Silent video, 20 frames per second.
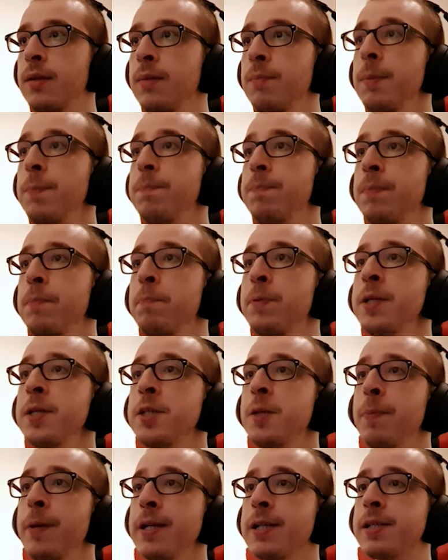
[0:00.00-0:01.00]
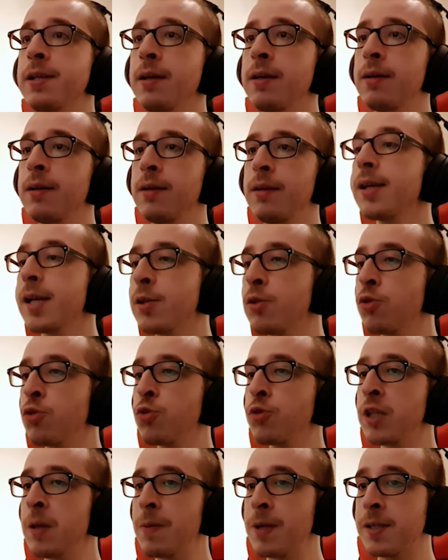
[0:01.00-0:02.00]
P principessa, chiedo
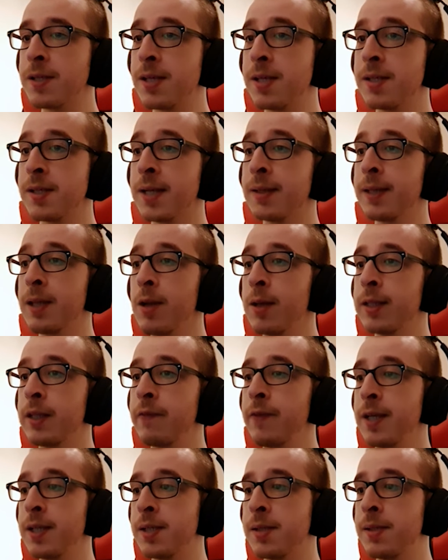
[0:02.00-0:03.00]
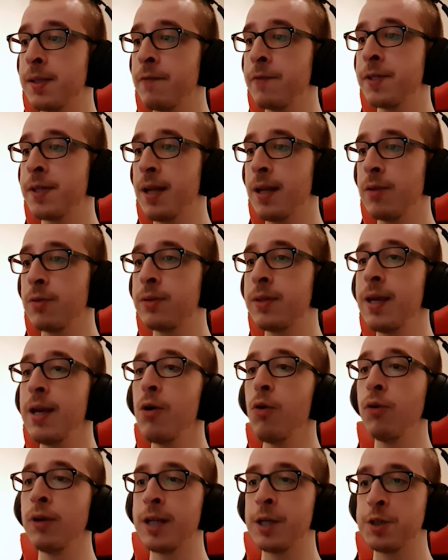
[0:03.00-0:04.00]
scusa per essere sgattaiolata via senza avvisare te
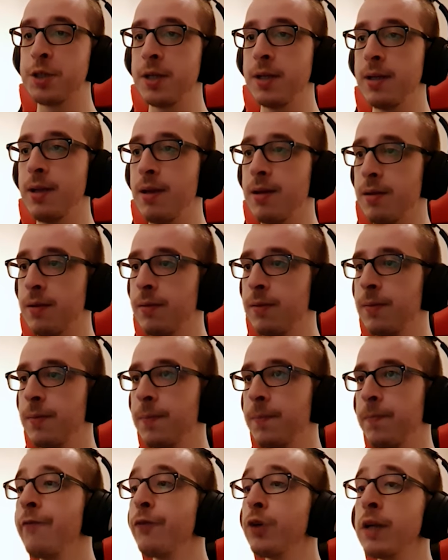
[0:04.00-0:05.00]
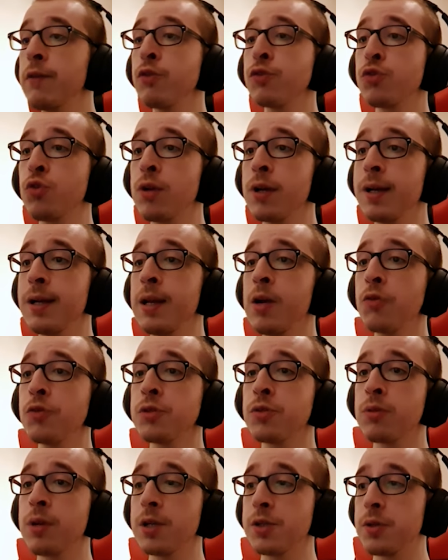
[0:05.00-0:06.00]
o il cancelliere. Volevo solo che le cose
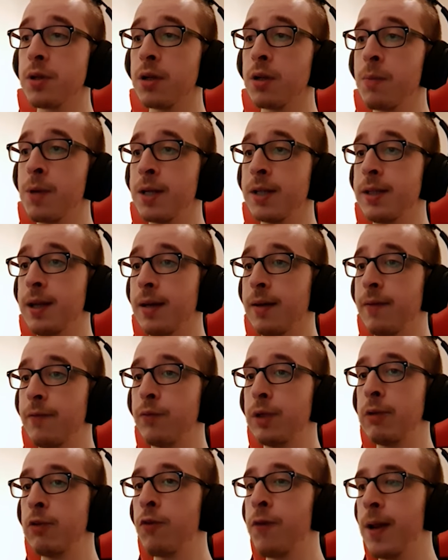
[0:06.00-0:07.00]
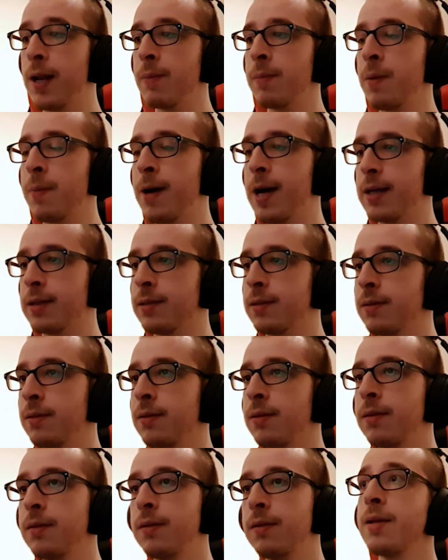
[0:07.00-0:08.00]
tornassero alla normalità. Volevo fare la mia parte.
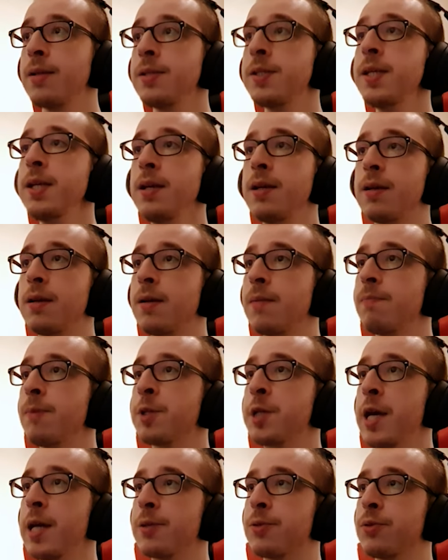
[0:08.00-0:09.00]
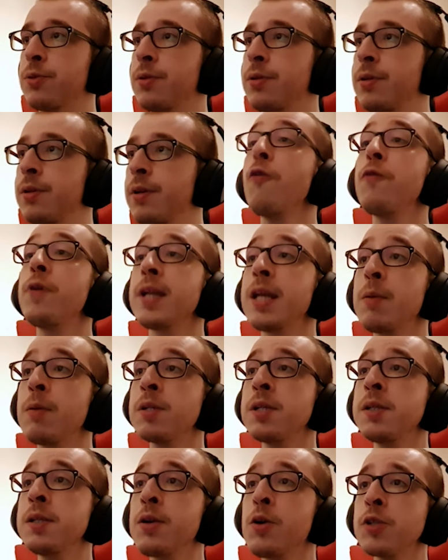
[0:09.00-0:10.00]
Sì, ma certo. Farei
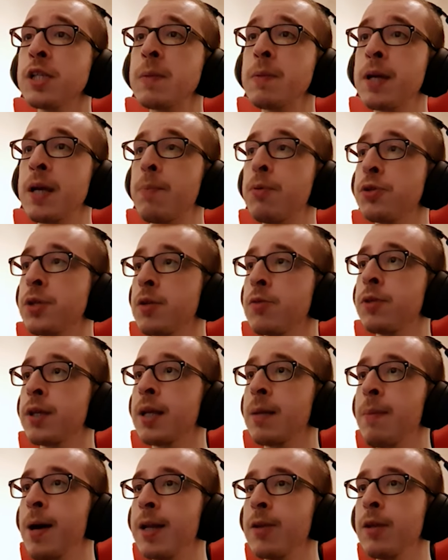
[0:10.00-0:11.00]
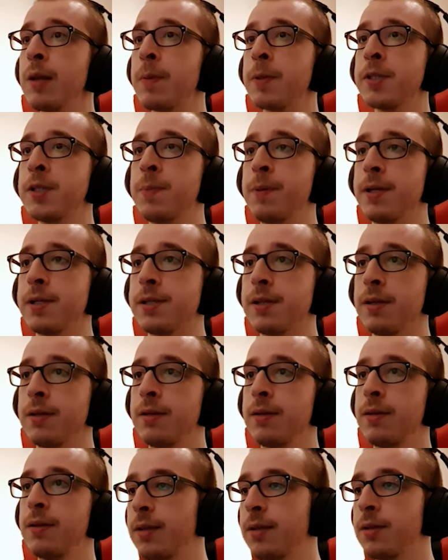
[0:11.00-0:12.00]
qualsiasi cosa che possa aiutare Mario e la principessa.
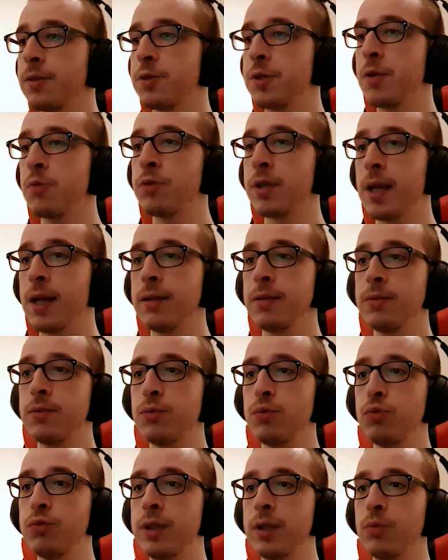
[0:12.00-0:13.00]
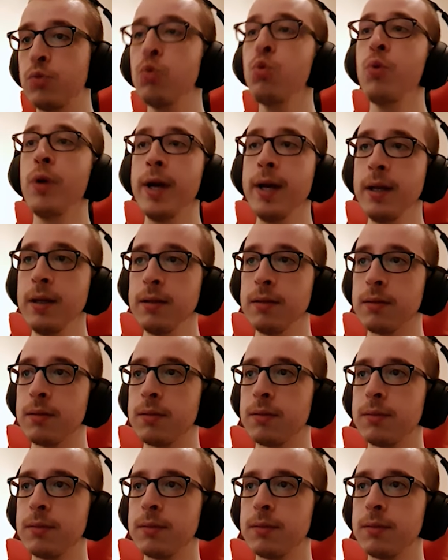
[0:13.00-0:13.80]
Ci aiuterai tutti e due?